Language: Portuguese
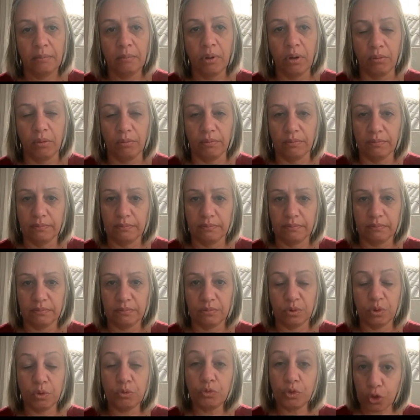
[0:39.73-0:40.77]
Bom,
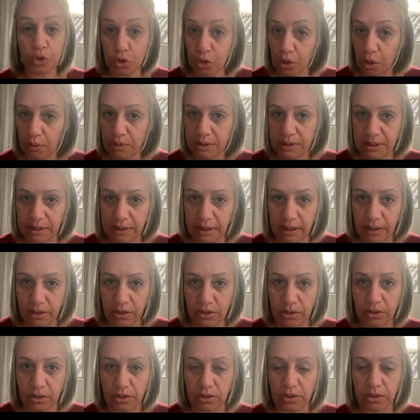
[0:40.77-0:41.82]
não foi só um
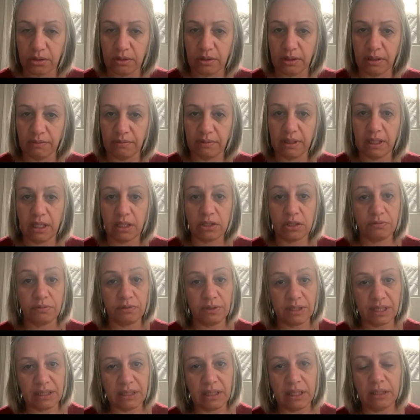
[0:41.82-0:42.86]
acidente, gente. Na verdade, a
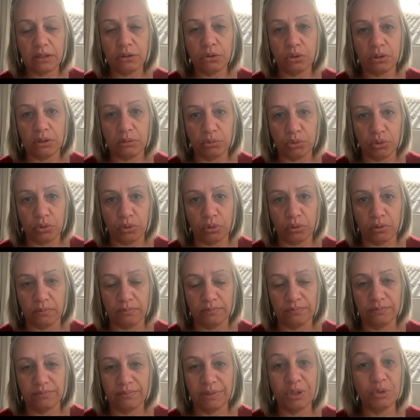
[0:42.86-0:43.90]
vida dele toda mudou.
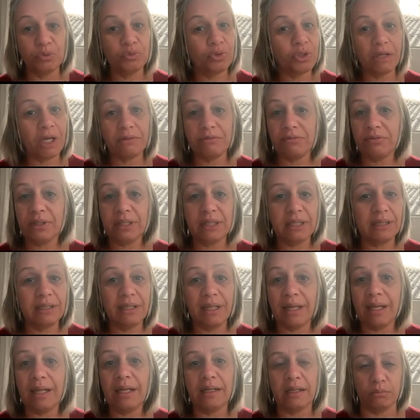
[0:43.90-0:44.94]
E não foi a vida
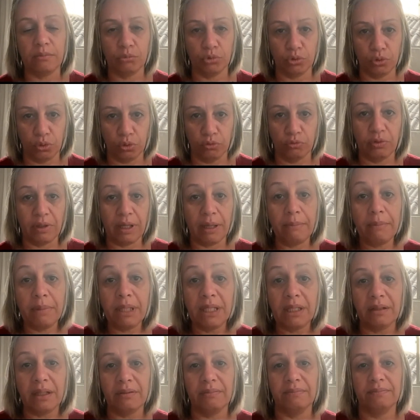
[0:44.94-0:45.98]
dele que mudou, foi a
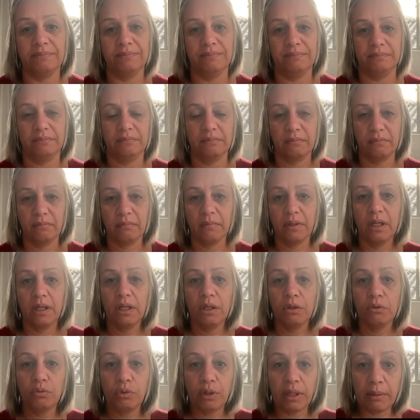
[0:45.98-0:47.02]
minha.
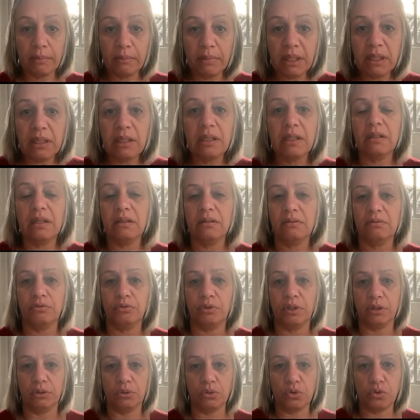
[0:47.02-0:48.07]
Foi a minha,
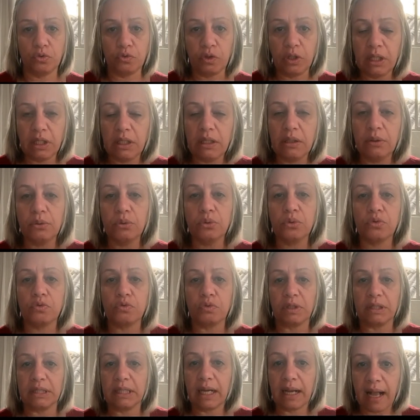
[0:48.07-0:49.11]
foi a dos filhos,
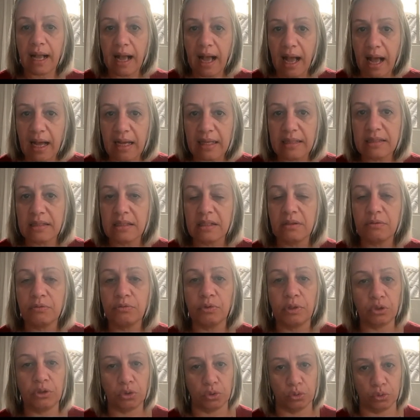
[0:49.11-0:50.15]
foi a da casa,
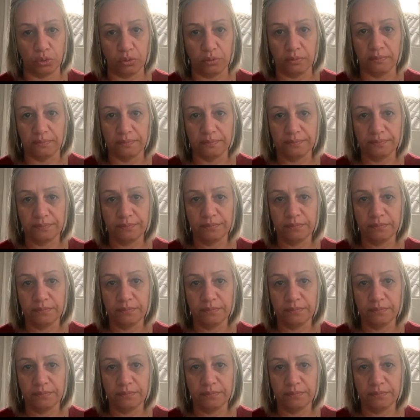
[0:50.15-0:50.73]
foi tudo.